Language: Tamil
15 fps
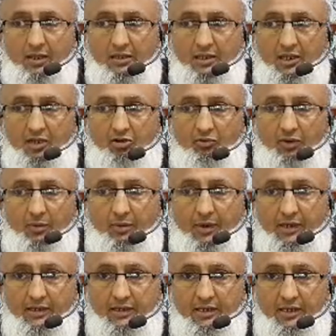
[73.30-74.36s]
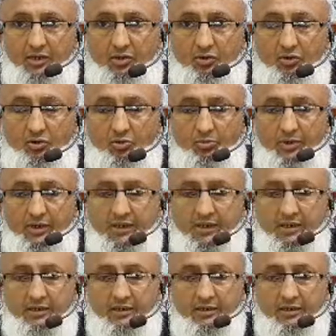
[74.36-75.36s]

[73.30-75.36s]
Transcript: அல்லாஹுவை பயந்து நடந்து கொள்ளும்படி